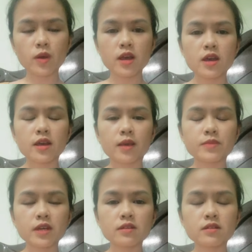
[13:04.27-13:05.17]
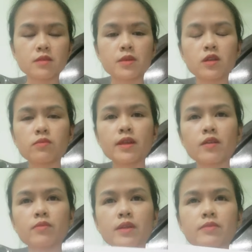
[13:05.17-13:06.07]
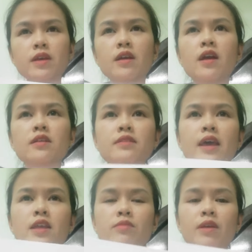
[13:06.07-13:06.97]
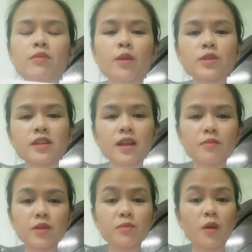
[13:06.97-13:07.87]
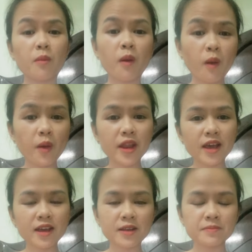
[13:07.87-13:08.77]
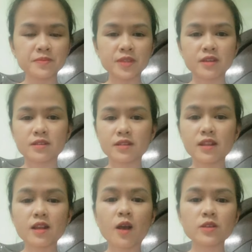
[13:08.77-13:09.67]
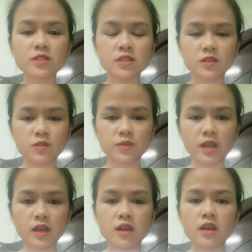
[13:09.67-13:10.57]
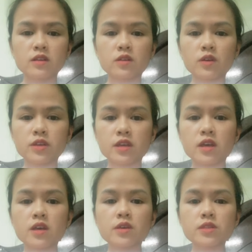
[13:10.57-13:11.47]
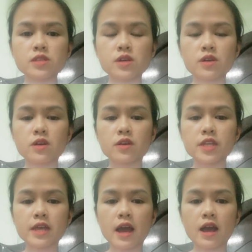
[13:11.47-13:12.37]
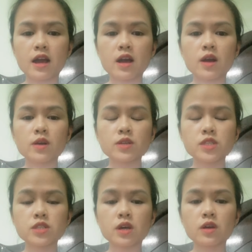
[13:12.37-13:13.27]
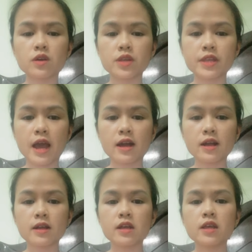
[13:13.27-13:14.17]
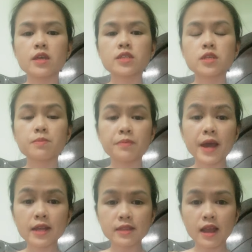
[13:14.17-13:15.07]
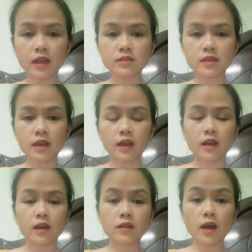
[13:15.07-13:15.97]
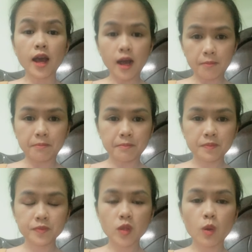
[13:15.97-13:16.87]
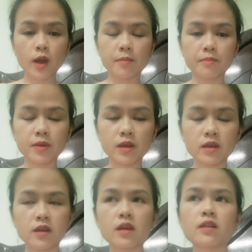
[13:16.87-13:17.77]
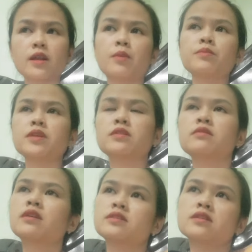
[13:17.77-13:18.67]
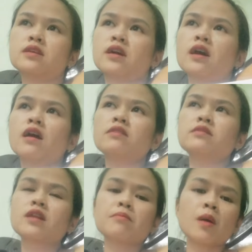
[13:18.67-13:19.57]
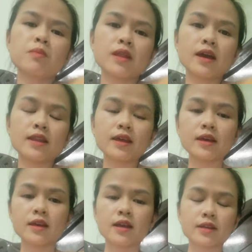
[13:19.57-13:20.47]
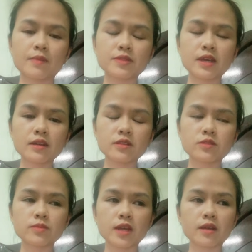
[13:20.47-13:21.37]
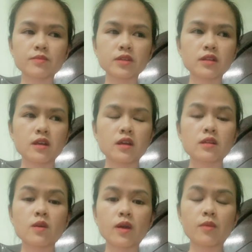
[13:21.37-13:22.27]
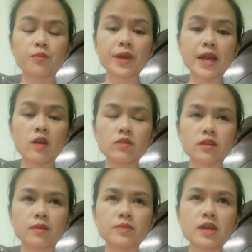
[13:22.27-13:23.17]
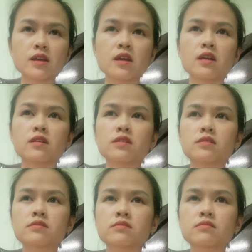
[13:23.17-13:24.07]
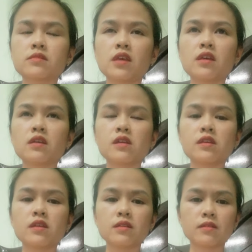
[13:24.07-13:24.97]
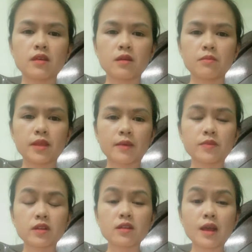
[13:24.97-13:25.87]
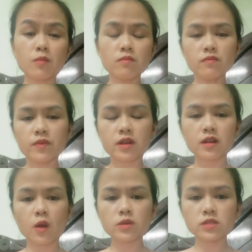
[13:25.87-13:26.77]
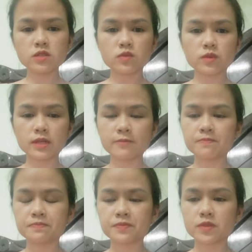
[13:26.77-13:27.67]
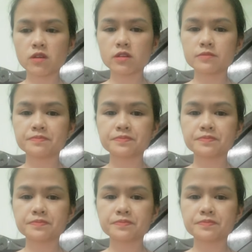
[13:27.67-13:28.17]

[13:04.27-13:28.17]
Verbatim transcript: quá cảm giác người mình lúc nào cũng ra tay lúc nào lỗ chân lông nó cũng đổ mồ hôi ra ha nó rất là khó chịu ha rồi kinh kinh corita 근적거리다 corita ha 습하다 là gì ạ nó ẩm độ ẩm ha nóng thì thường là gì hơi nước nó bốc lên á cảm giác là chúng ta cảm thấy độ ẩm cao là cảm giác uh, cái, cái, cái, mình cảm thấy nó nóng và nó khó chịu ha rồi